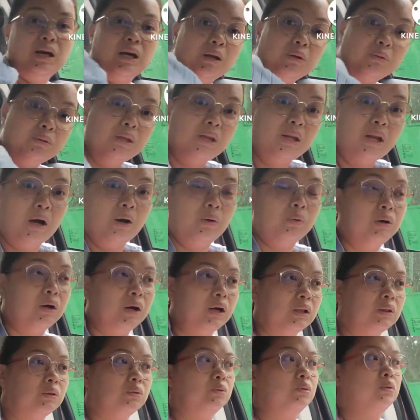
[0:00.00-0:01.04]
araw din ako
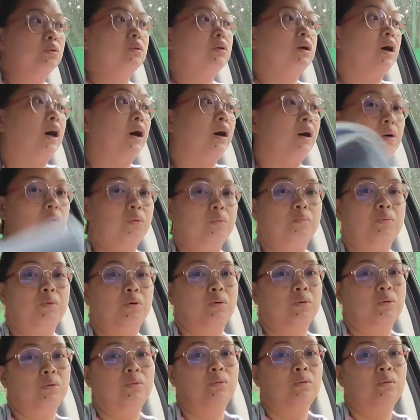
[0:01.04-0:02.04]
nakatulog kakaupo